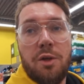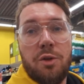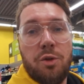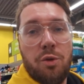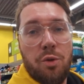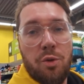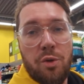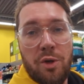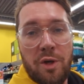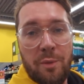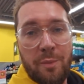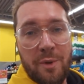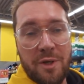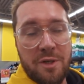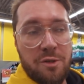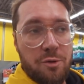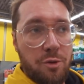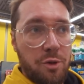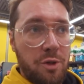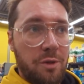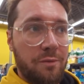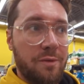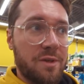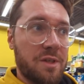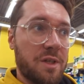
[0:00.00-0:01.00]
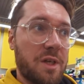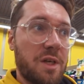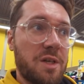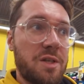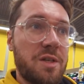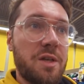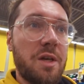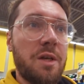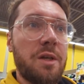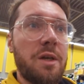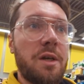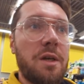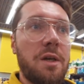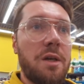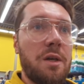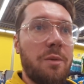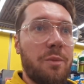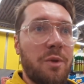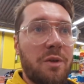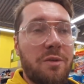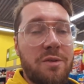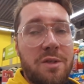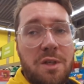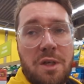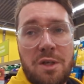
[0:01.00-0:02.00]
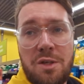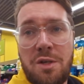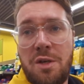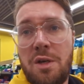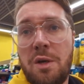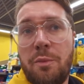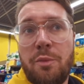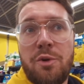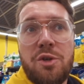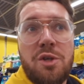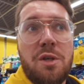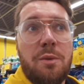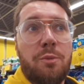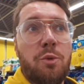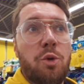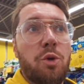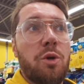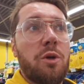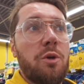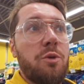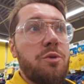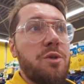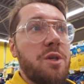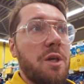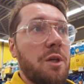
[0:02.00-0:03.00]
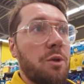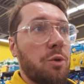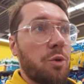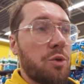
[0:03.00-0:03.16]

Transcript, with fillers: Но, ребят, сегодня воскресенье, и именно в воскресенье обычно много людей.